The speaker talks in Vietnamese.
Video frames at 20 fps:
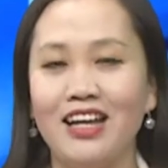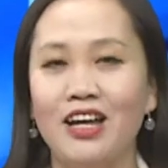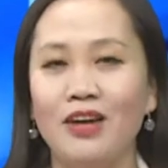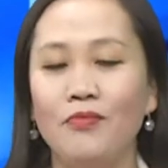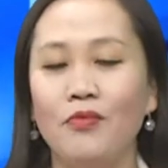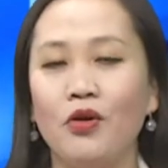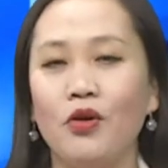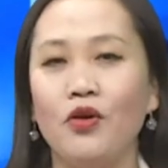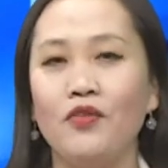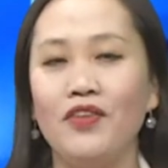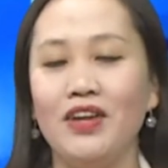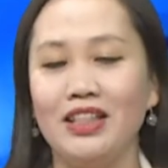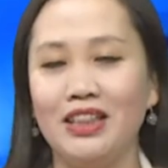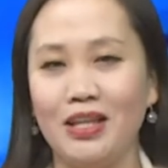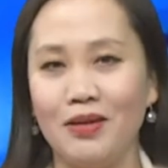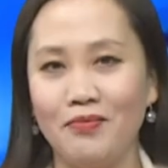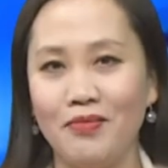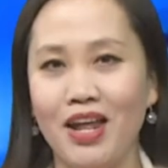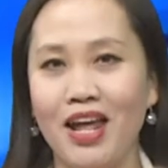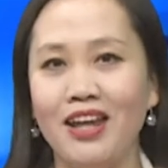Mời quý vị
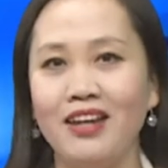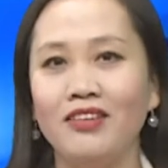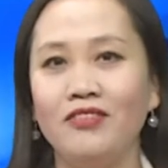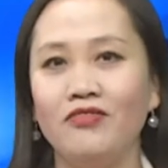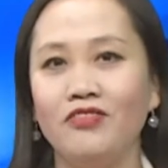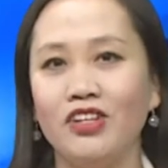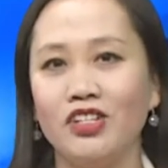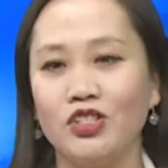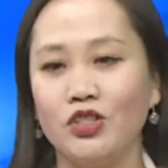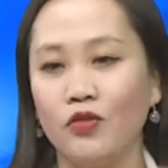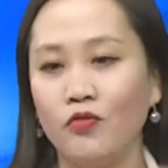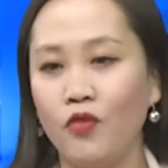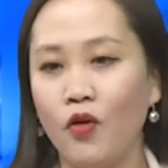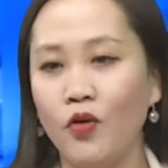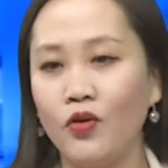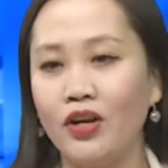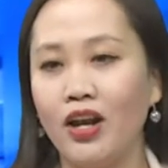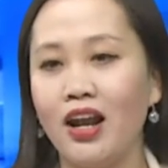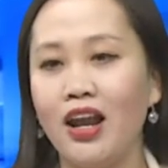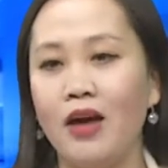tìm đến và số phone
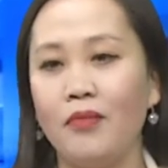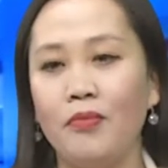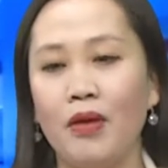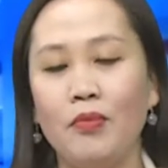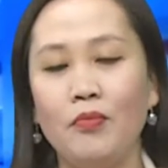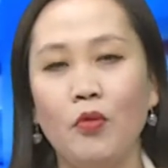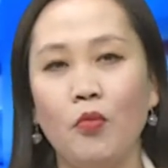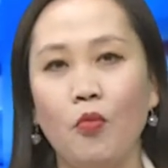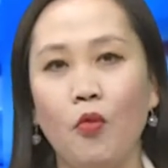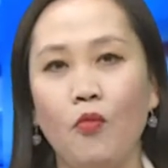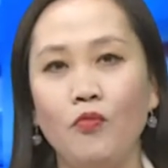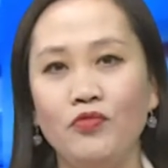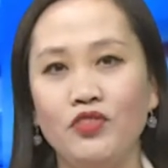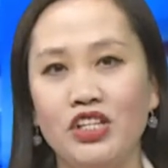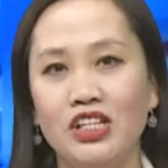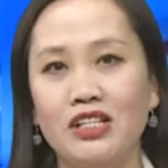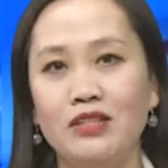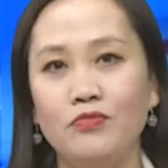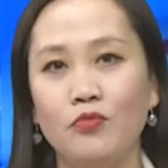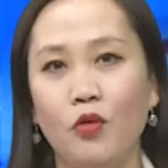đó là
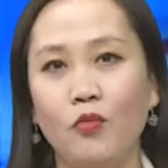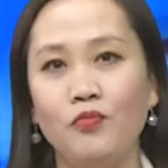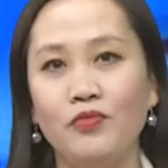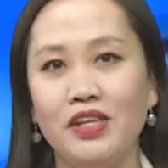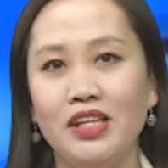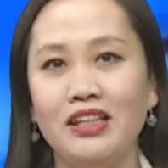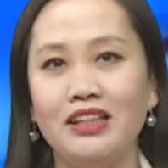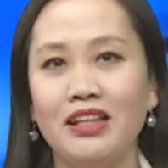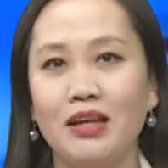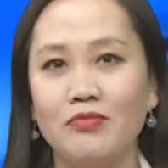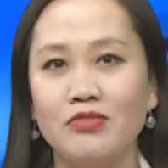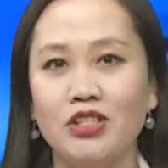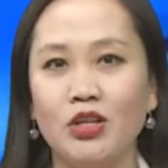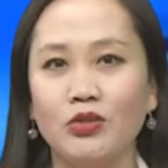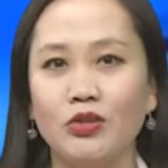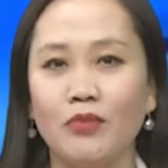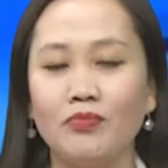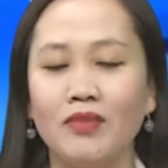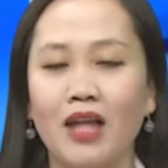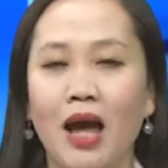
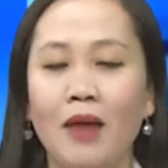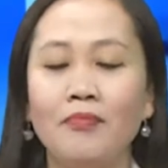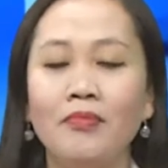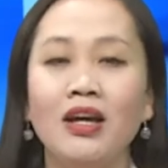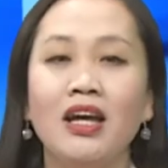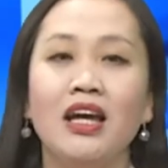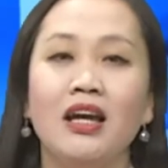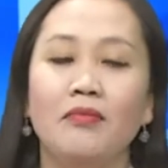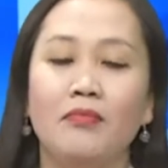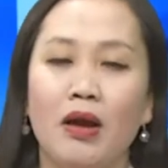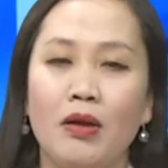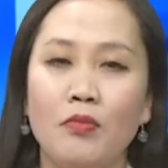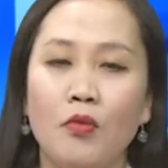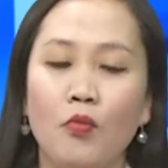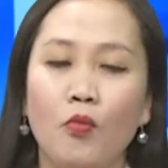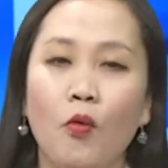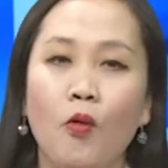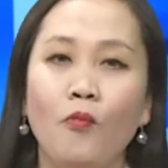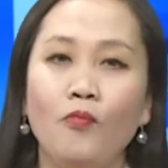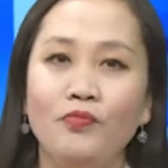71494986888,
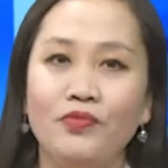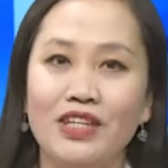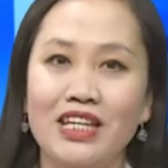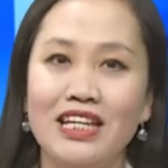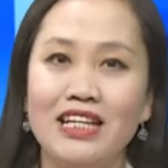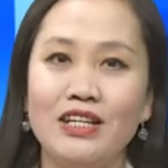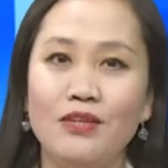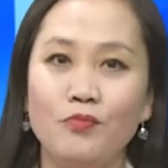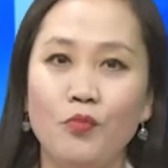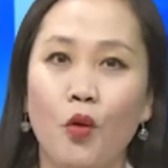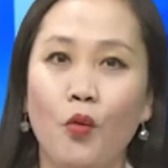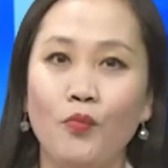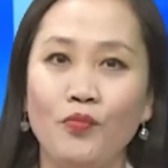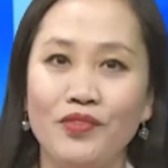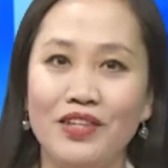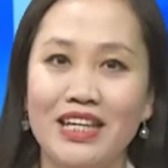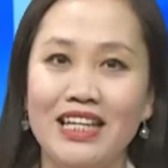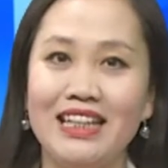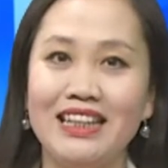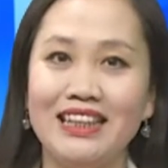
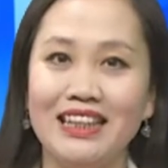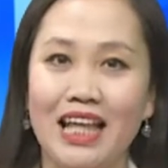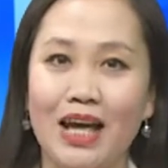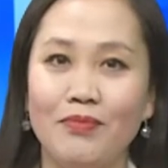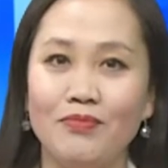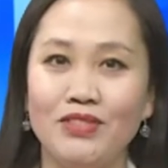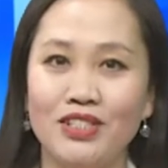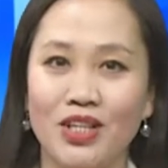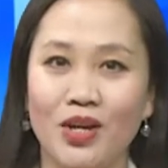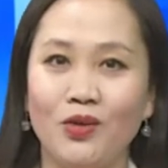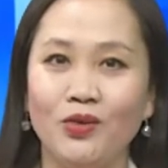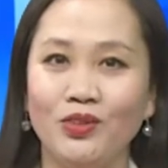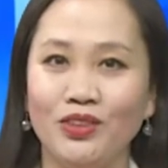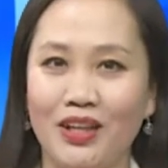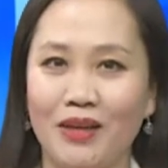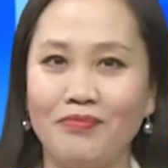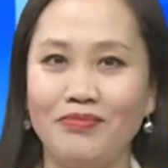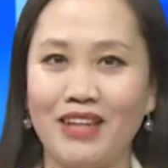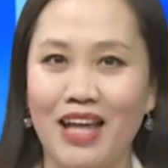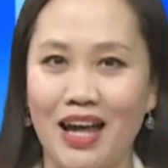
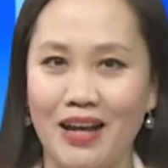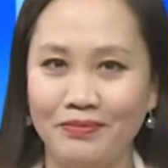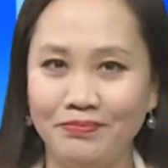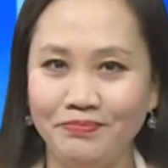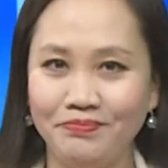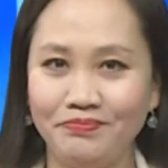71494986888.